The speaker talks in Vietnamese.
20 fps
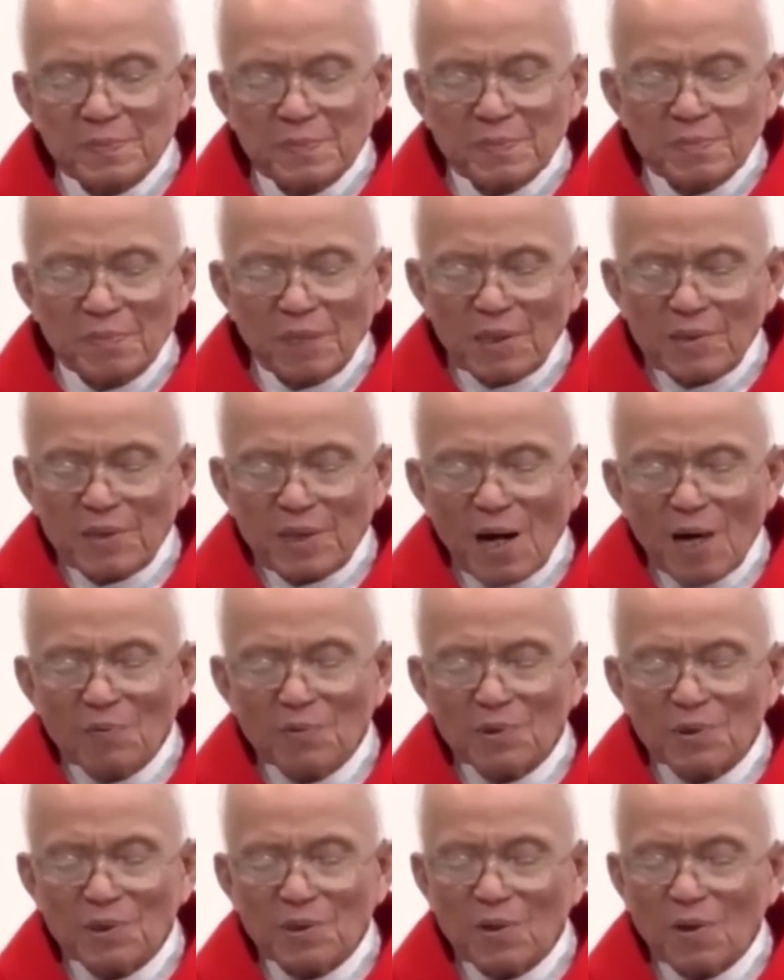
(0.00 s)
Bà trao
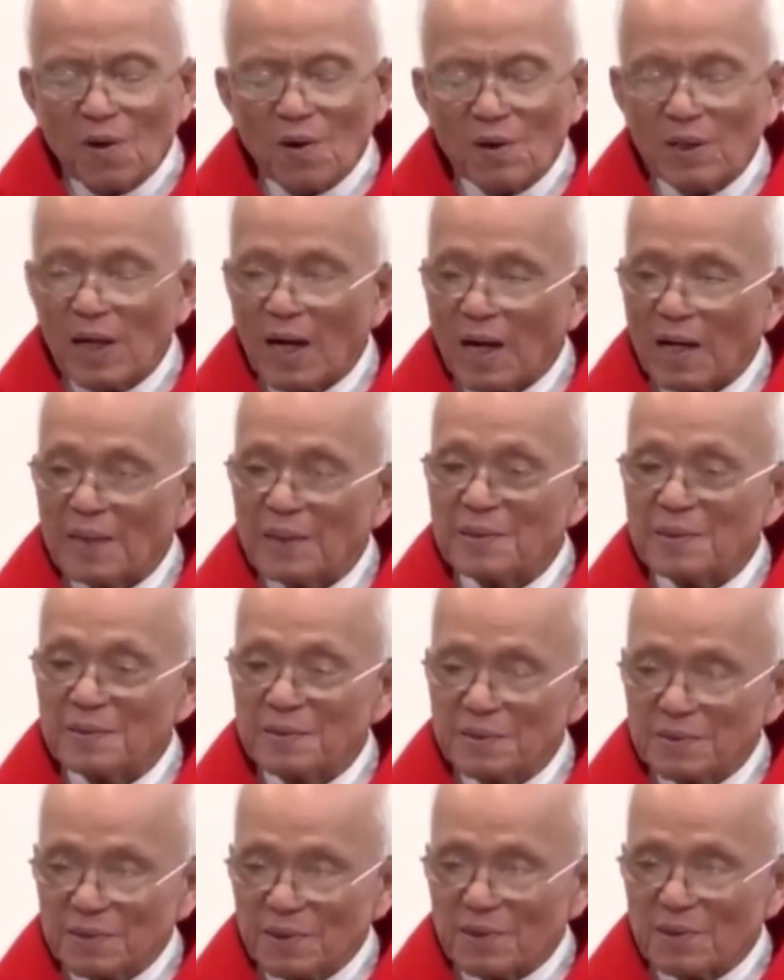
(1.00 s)
người con lại
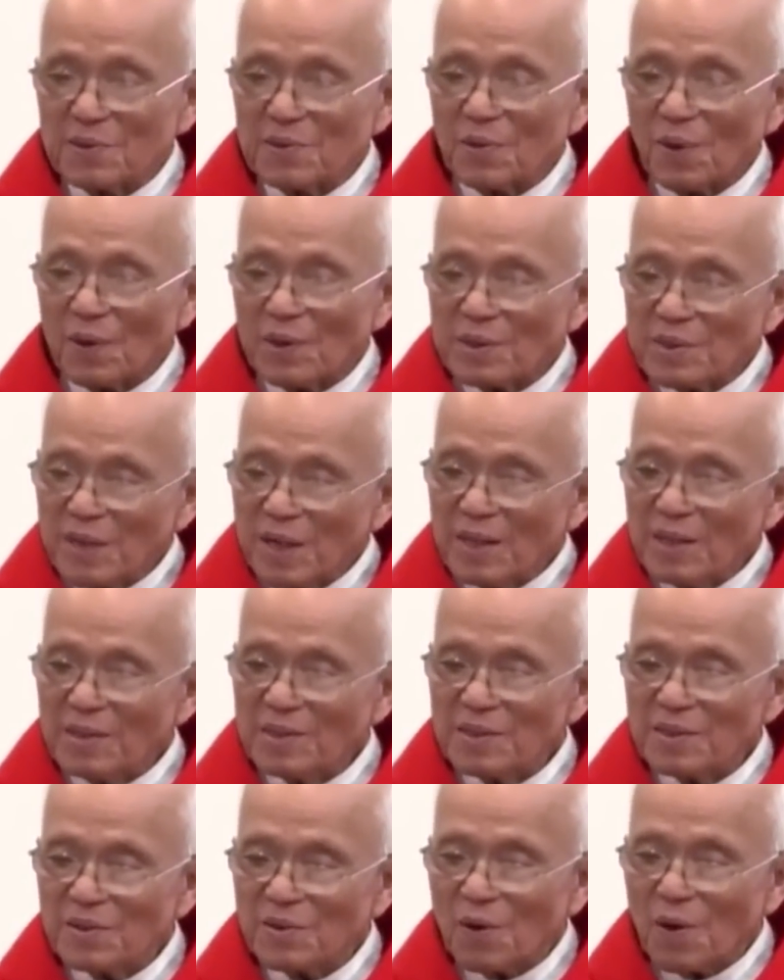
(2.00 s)
từ cõi chết
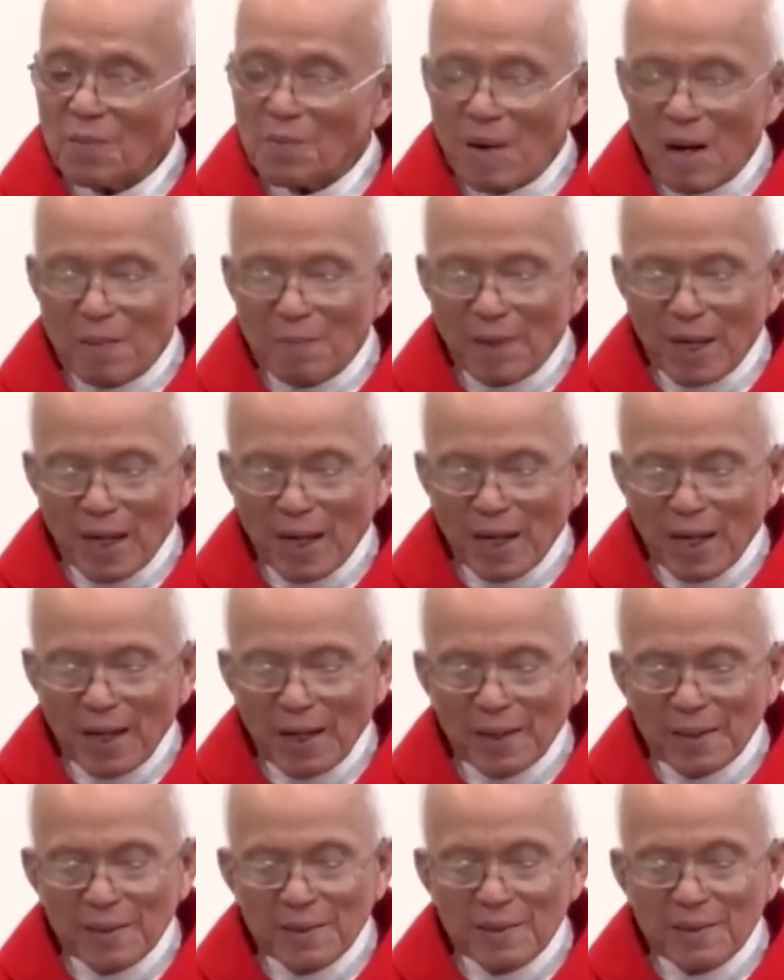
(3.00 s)
cho bà mẹ.
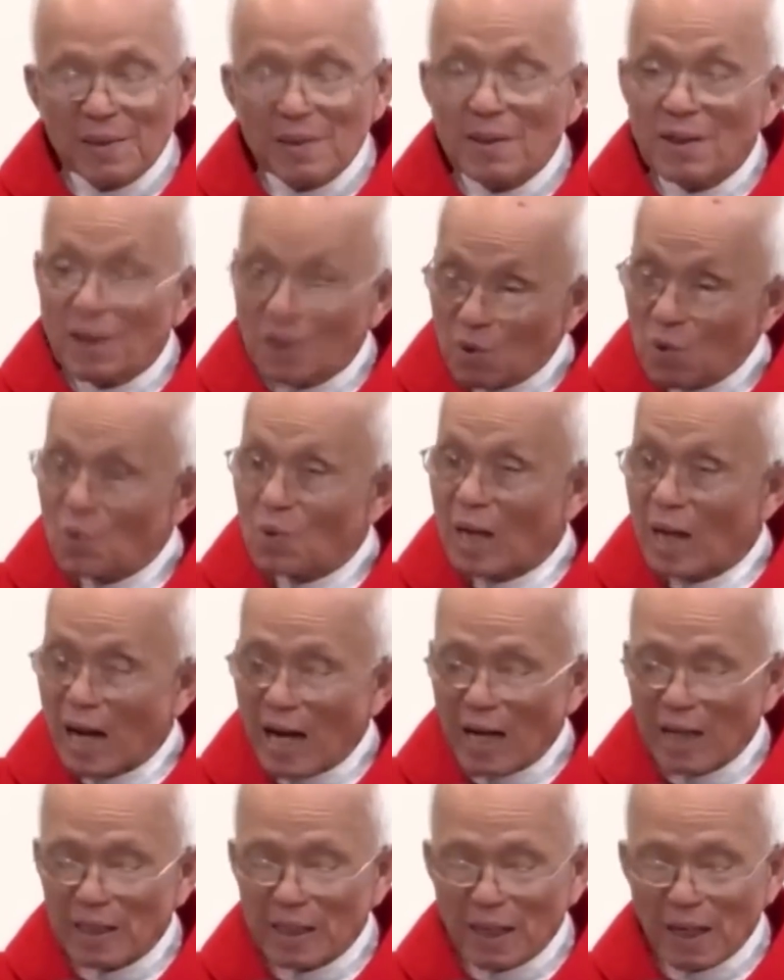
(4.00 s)

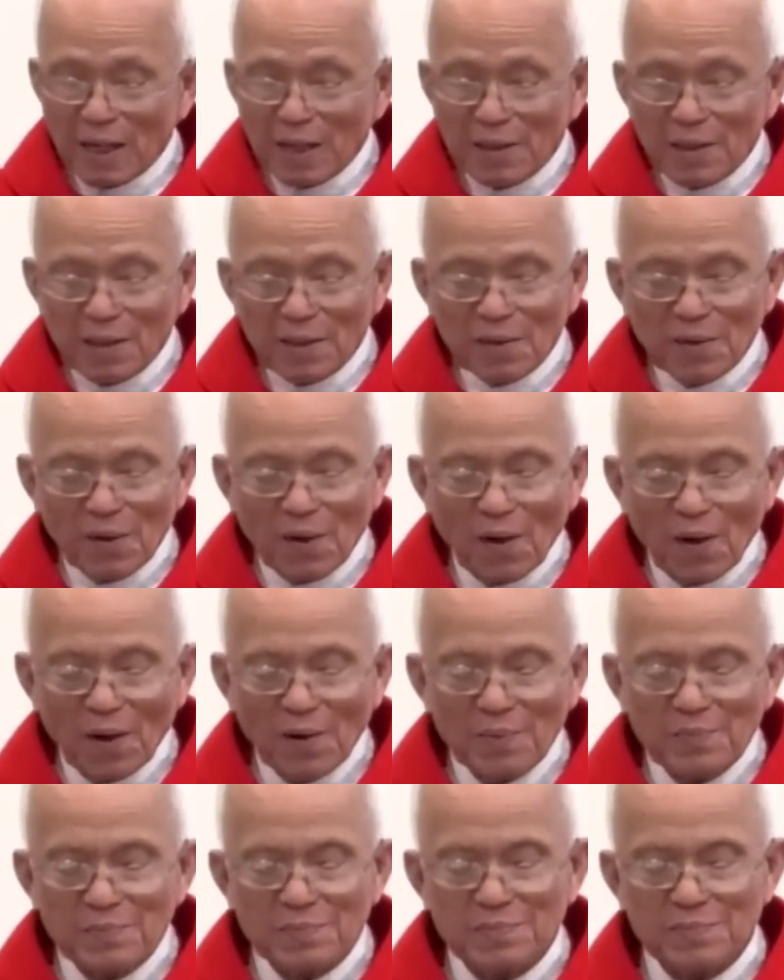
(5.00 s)
Luca kể rất rõ.
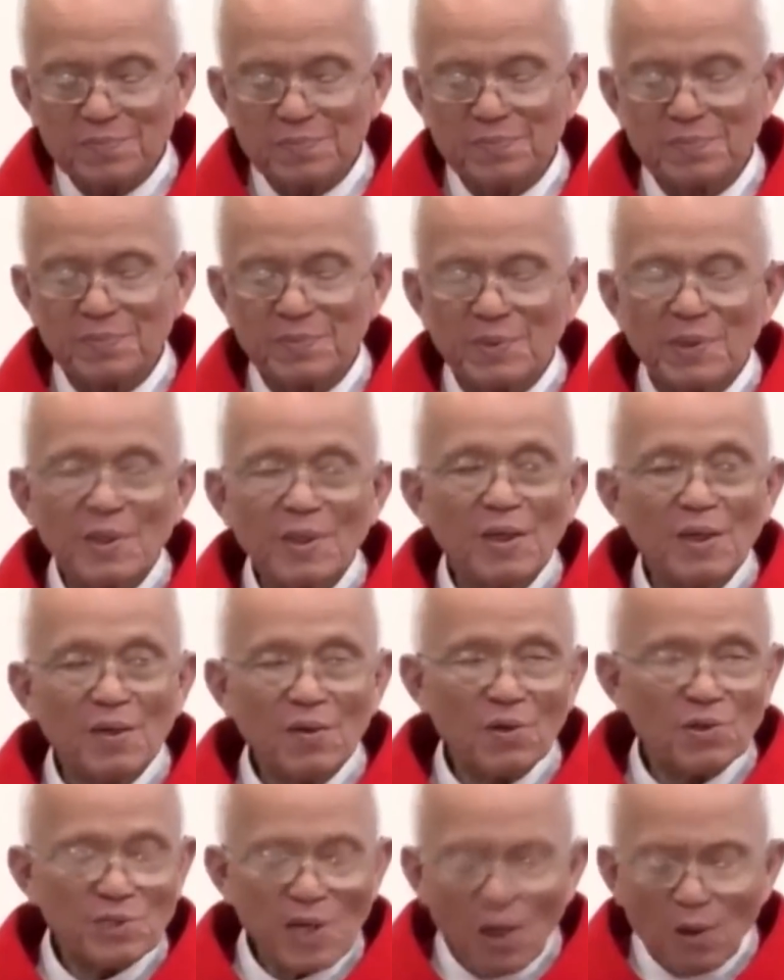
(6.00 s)

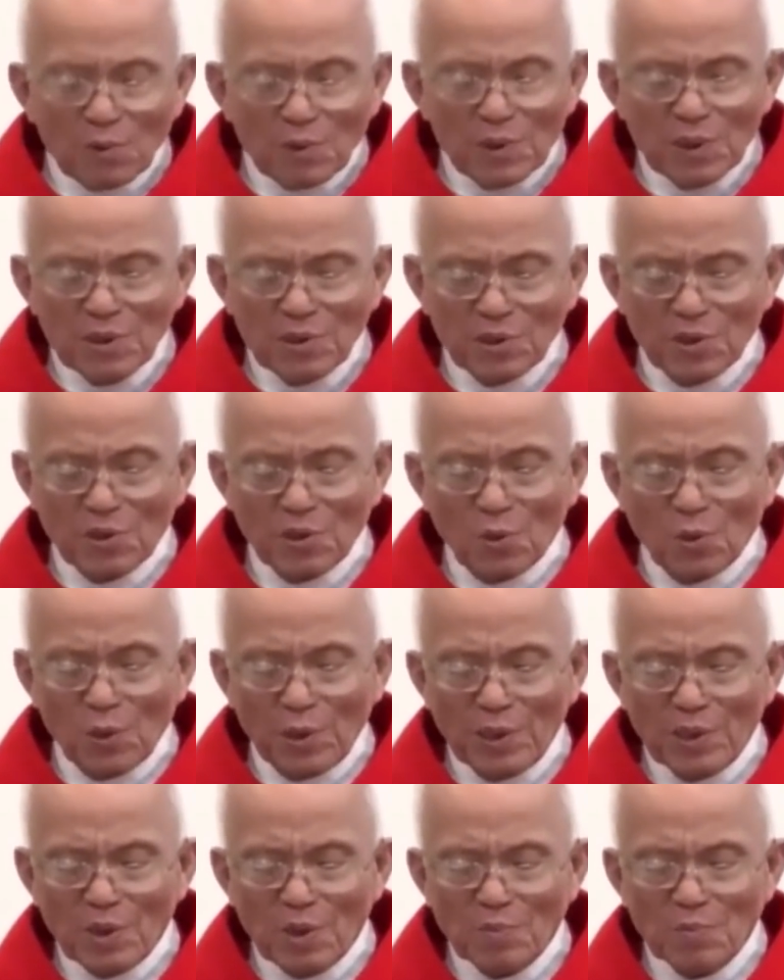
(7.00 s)
Rồi sau khi trừ
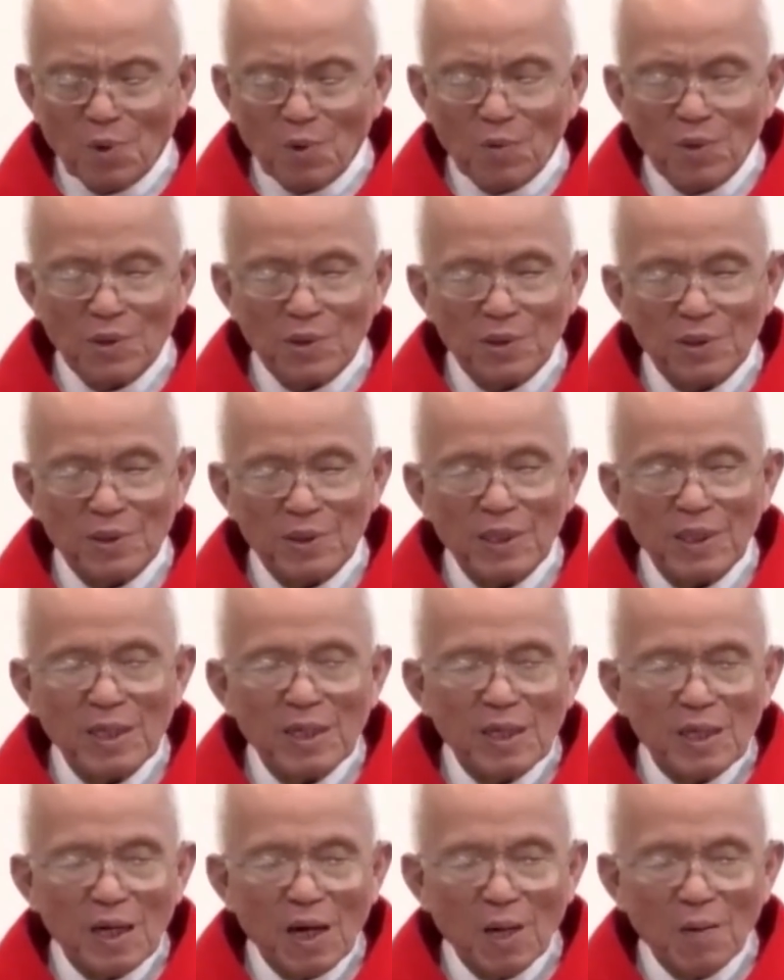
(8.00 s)
quỷ cho một người
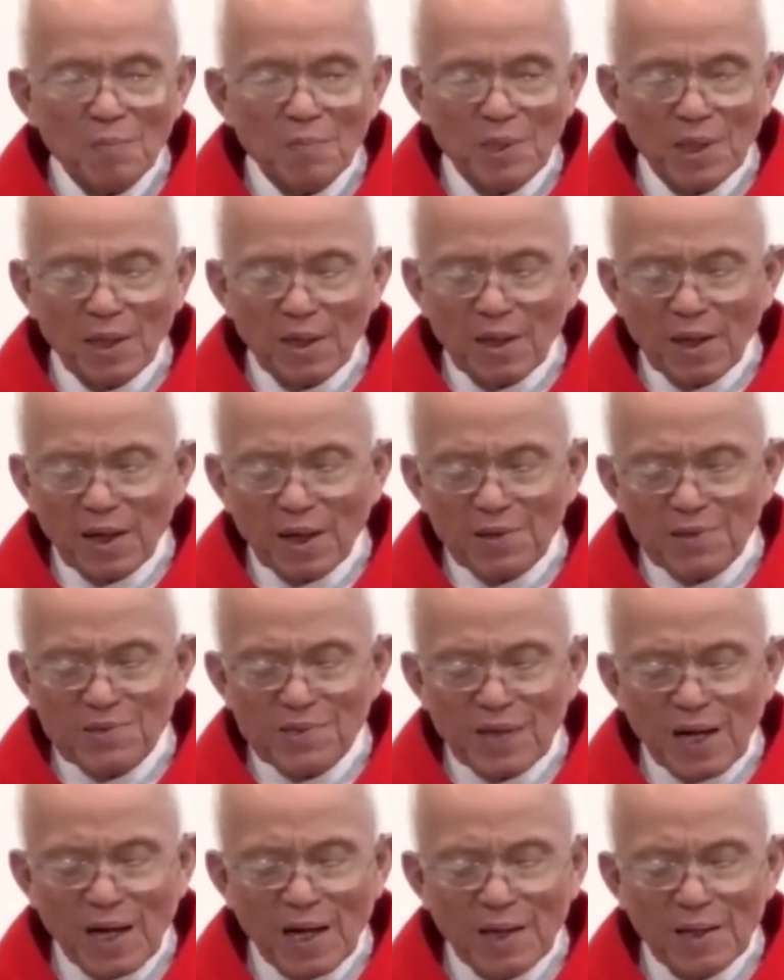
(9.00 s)
ở miền
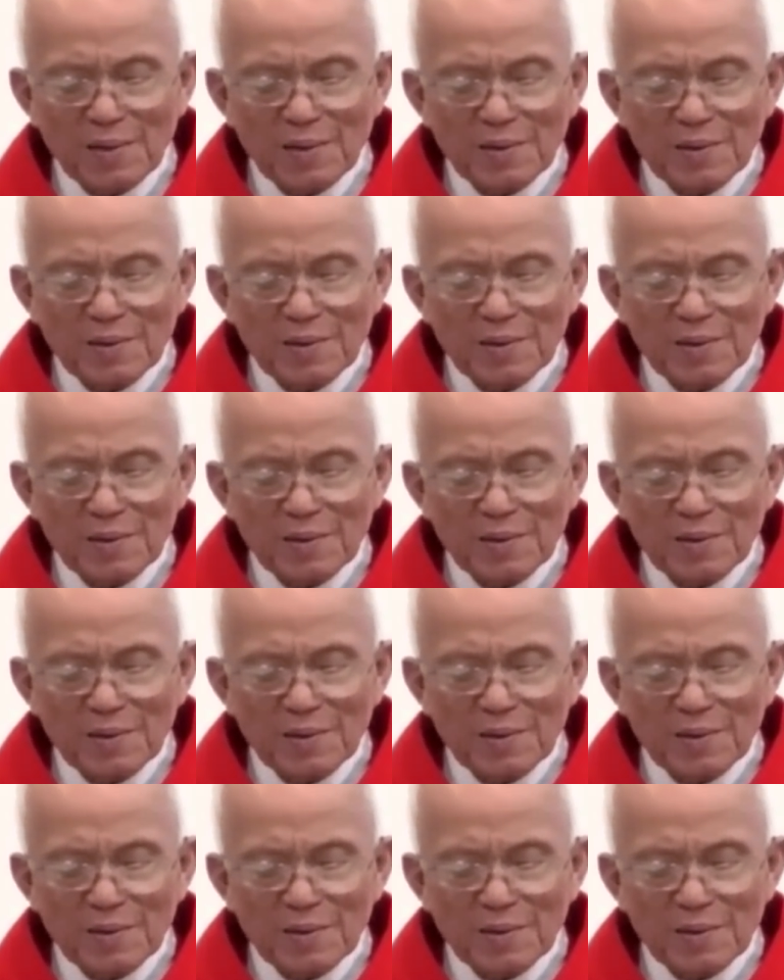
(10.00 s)
Gerasa,